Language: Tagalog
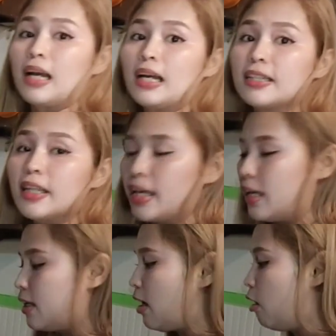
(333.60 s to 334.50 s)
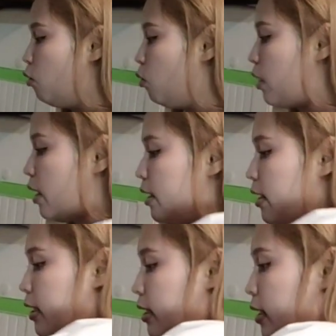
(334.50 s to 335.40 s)
And then,
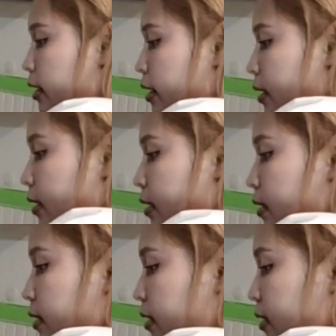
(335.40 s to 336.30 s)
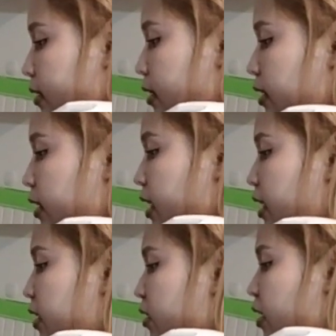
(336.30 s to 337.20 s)
halukay.
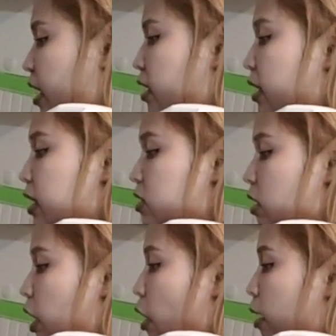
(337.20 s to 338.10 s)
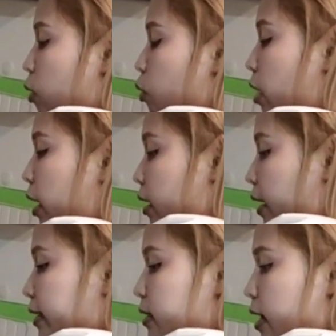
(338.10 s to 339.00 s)
Ayan. Endlessly halukay,
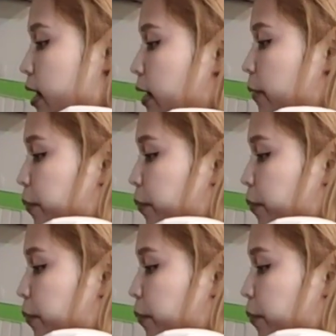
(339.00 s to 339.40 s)
guys, ha?